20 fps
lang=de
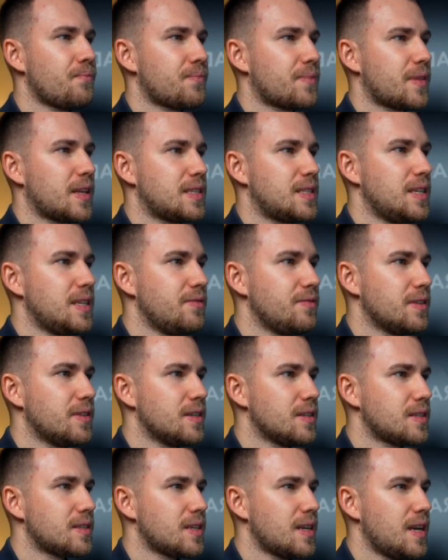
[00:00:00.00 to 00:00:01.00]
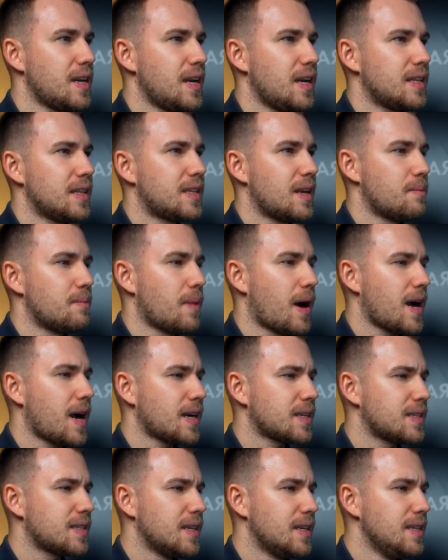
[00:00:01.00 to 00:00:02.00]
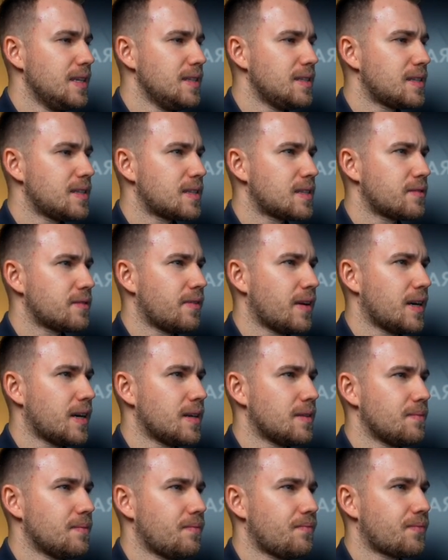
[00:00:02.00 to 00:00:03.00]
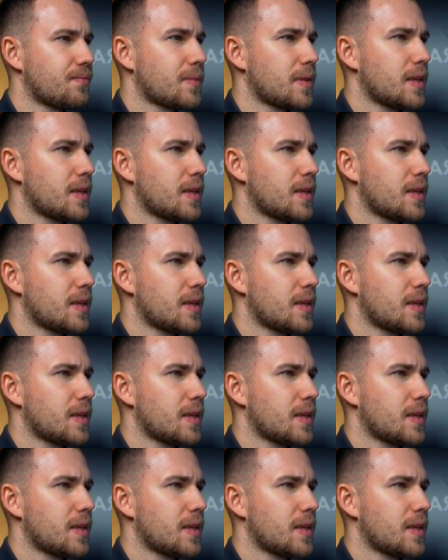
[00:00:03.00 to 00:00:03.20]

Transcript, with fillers: Da sehen wir es, der Markt ist zwar